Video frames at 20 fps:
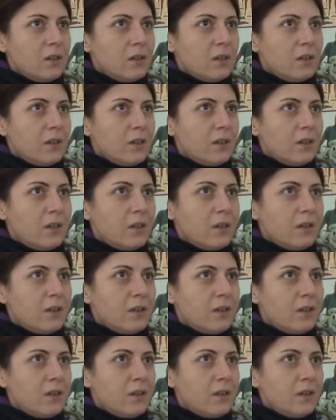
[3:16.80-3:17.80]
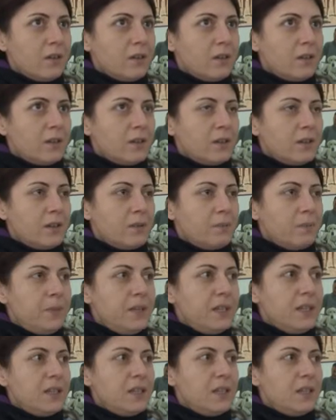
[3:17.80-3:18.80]
Ee,
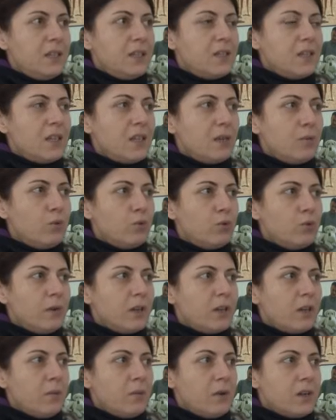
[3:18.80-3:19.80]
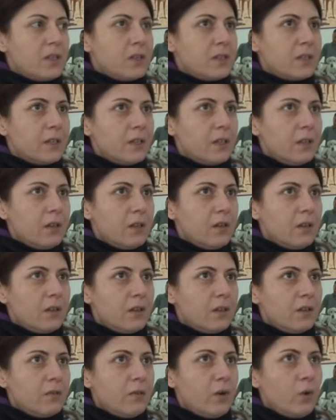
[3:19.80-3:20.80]
bir yiyeceği bulmak amaçlı
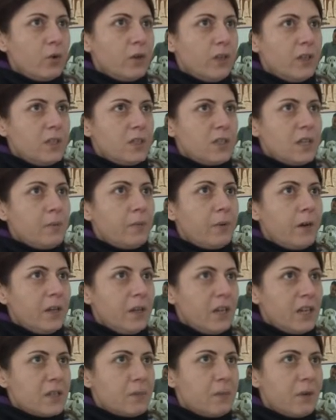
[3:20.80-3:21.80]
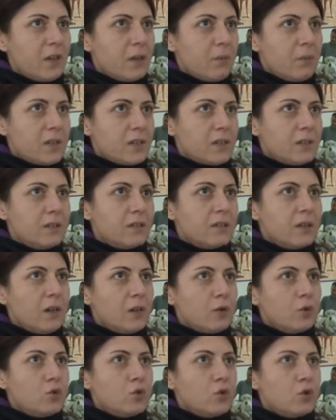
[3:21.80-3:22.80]
ve o yiyeceği paylaşmak amaçlı
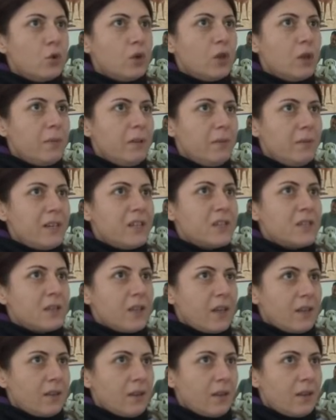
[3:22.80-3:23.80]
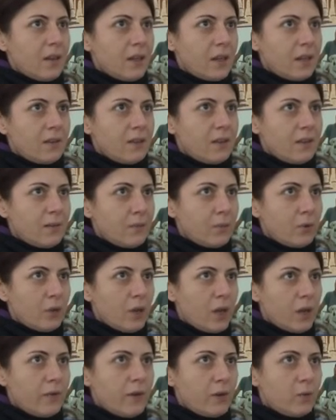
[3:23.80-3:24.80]
daha güçlü olabilmek için tek tek hareket
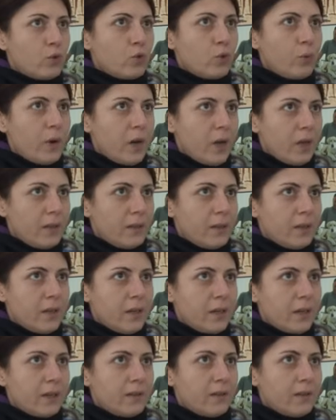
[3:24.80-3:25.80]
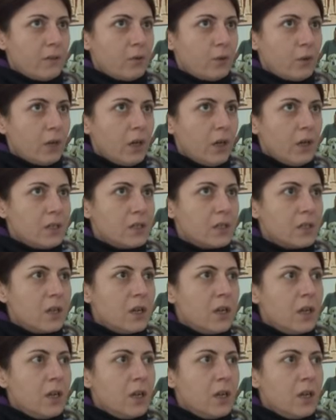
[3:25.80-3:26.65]
etmiyorlar ve grup halinde hareket ediyorlar.